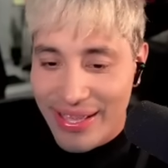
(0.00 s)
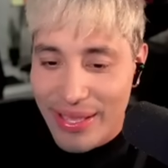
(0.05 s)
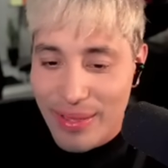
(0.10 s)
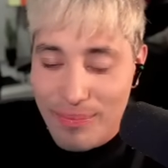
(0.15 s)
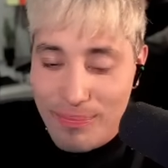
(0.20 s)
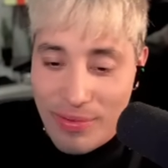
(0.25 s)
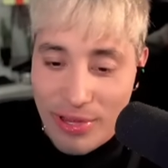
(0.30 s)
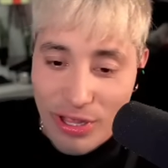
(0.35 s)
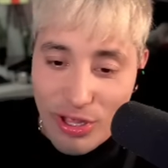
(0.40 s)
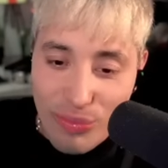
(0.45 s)

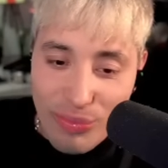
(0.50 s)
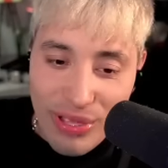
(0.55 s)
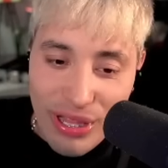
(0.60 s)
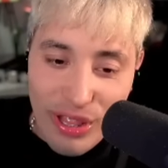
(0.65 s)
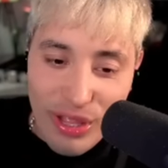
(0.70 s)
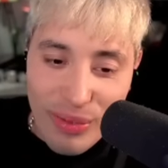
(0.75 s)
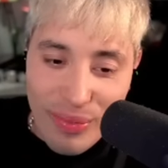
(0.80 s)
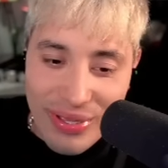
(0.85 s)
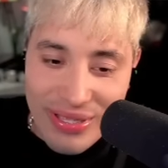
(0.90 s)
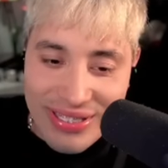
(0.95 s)
en pleno
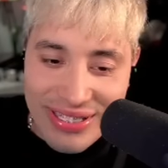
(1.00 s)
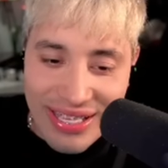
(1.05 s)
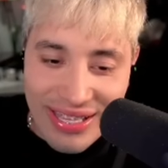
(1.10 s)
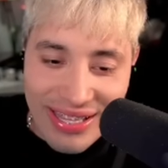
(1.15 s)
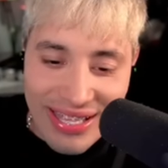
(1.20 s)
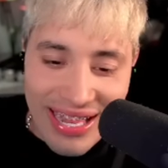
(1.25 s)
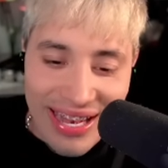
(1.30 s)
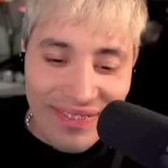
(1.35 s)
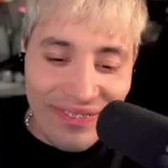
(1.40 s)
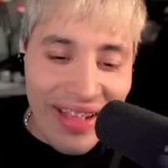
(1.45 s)

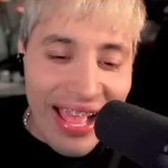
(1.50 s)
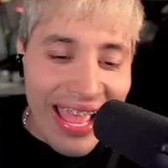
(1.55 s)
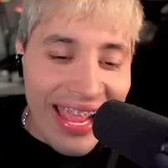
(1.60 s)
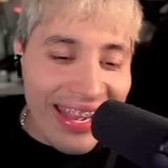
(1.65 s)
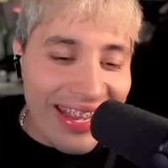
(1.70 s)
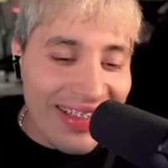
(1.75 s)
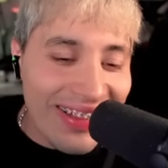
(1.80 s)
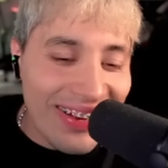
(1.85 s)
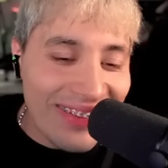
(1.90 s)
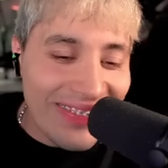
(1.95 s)
1900? El
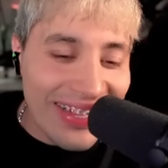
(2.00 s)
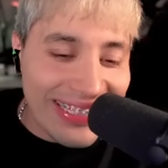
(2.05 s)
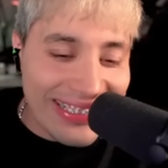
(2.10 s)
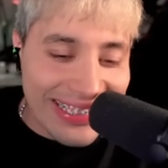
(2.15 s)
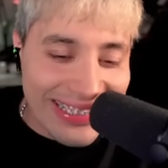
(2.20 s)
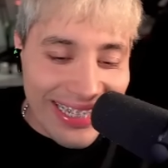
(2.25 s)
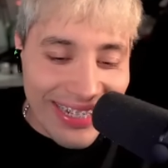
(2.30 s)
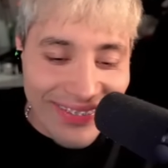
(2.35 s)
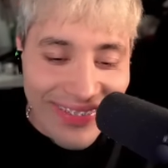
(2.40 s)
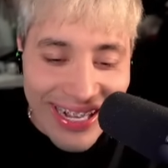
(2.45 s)
marco, el marco.
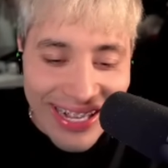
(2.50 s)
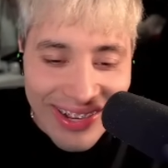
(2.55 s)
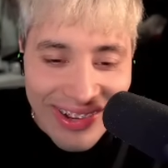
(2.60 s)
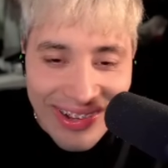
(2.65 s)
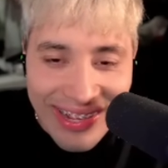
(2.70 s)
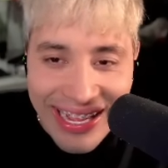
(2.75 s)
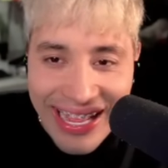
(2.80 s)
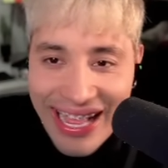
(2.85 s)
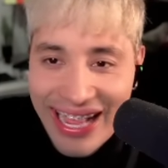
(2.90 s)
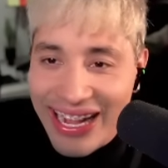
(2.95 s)
Si es el
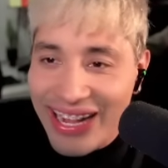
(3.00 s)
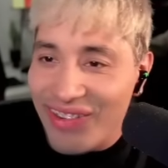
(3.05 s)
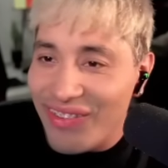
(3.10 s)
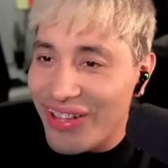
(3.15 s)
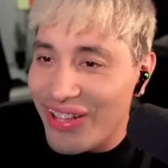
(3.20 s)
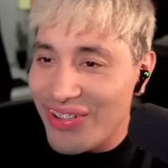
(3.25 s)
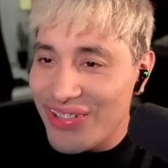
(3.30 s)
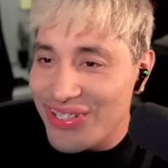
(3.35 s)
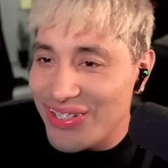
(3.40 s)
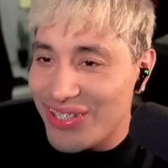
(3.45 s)
marco real,
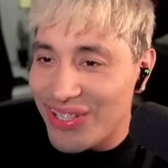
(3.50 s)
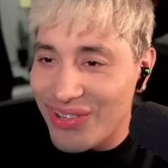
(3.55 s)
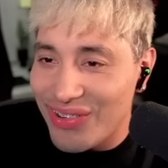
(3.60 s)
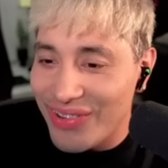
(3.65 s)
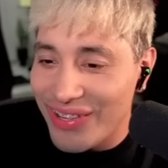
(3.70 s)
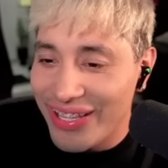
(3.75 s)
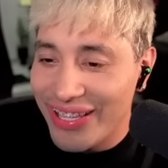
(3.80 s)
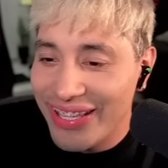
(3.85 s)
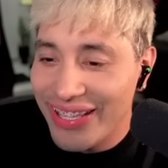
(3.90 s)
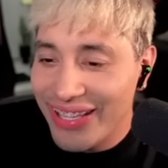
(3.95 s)
güey, o es otro
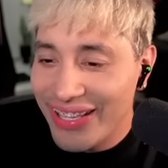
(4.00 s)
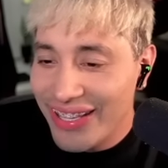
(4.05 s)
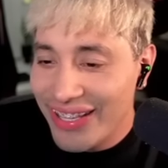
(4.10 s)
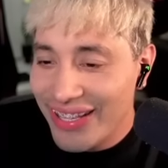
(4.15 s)
güey.